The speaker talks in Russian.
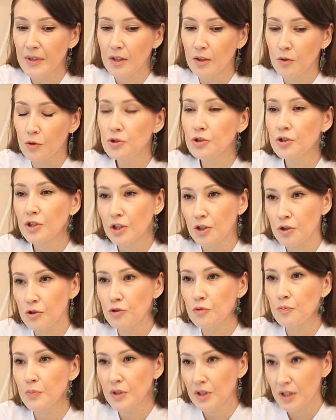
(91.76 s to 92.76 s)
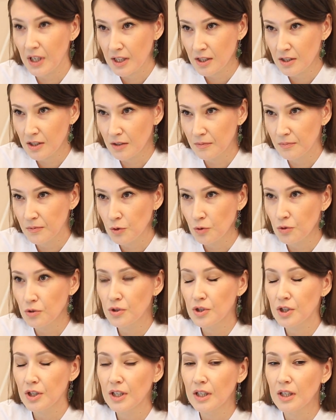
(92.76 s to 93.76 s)
э, очень хорошо питаться. То
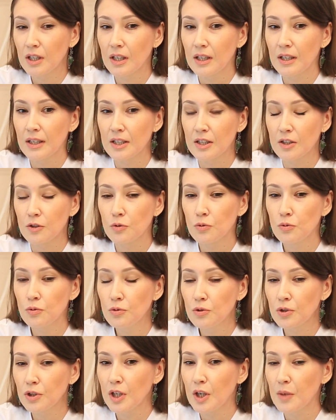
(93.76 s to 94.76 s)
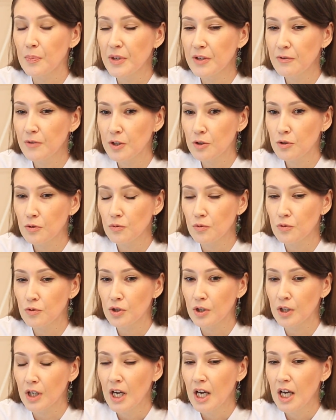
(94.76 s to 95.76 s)
есть э, тут э,
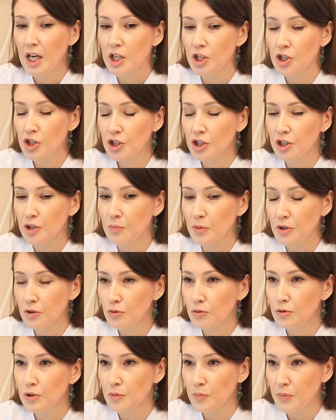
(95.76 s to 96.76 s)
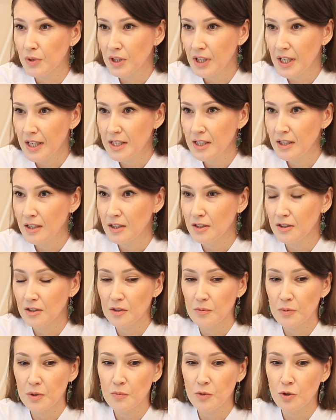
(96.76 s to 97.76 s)
приветствуются жирные продукты питания. Это,
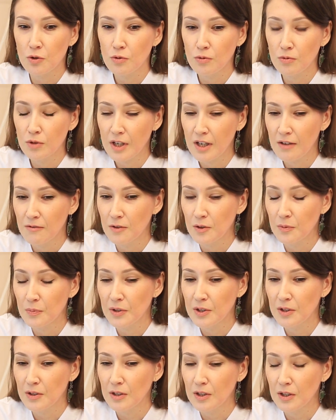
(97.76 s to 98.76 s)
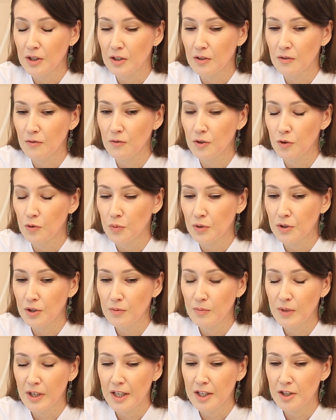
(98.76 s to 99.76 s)
например, с утра вы, вы
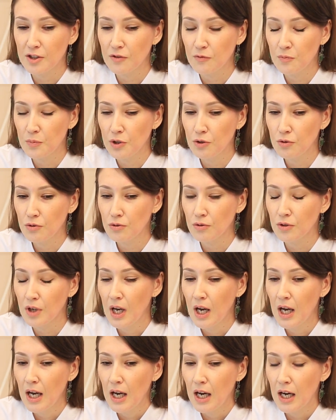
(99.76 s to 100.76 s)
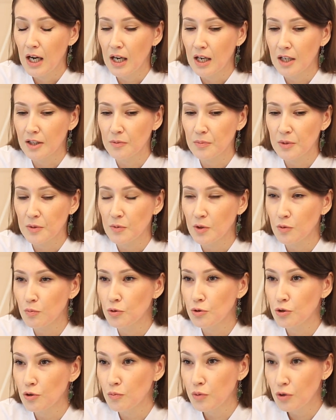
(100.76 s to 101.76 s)
употребляете в пищу, а, например,
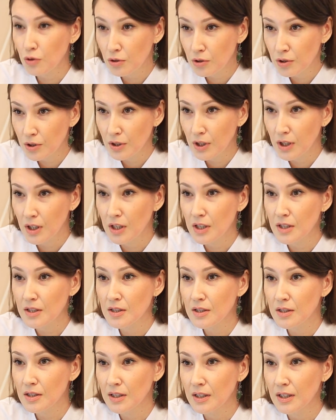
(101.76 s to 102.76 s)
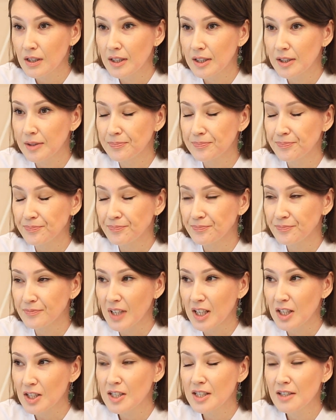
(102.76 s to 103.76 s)
бутерброд с
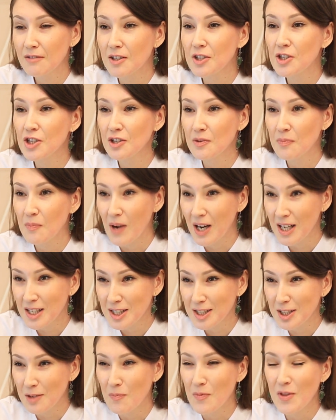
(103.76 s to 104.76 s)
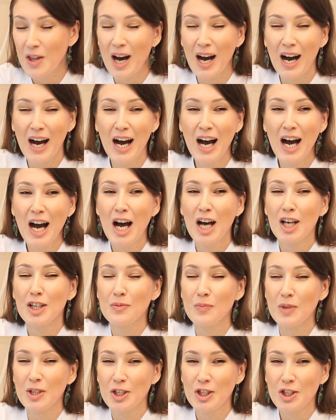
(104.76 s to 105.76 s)
сливочным маслом, да,
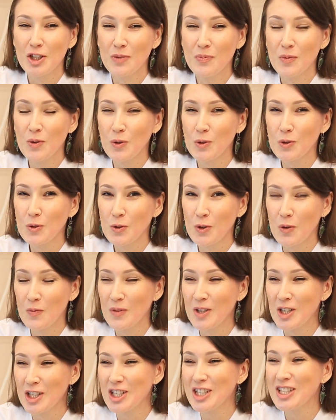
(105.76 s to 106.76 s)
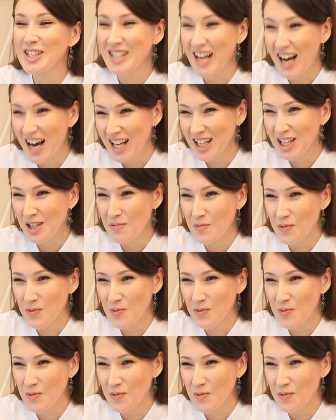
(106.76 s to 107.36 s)
большим куском даже сала